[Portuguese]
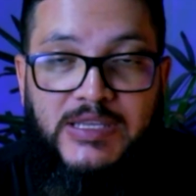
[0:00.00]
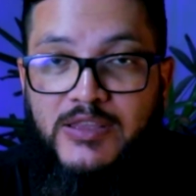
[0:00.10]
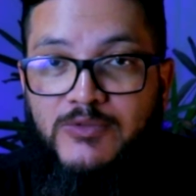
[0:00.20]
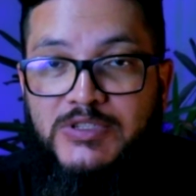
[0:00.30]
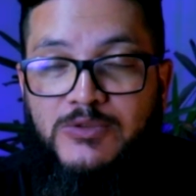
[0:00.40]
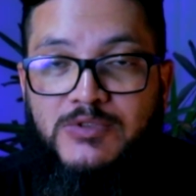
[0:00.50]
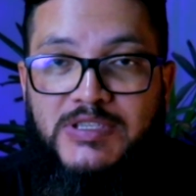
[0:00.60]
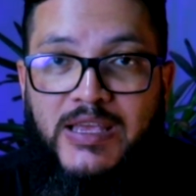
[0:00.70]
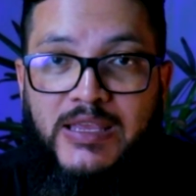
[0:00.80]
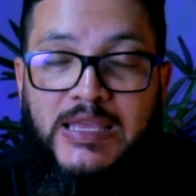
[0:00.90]
Então você
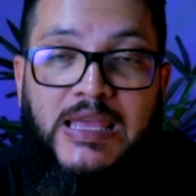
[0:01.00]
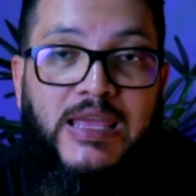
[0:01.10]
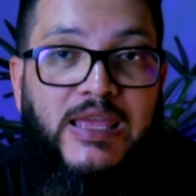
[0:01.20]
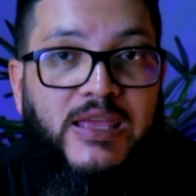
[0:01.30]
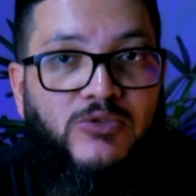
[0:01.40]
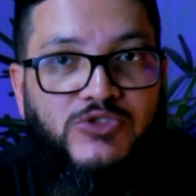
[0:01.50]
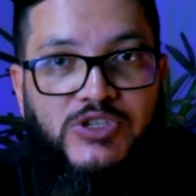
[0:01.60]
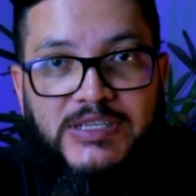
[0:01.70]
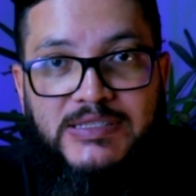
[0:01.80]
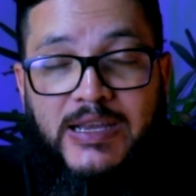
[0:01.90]
consegue
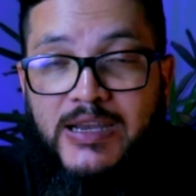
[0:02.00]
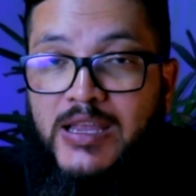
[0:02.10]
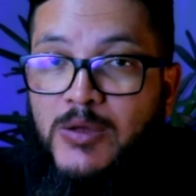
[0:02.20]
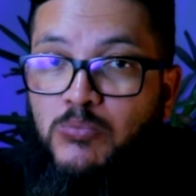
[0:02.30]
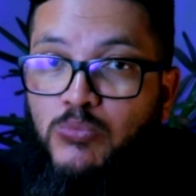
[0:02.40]
reutilizar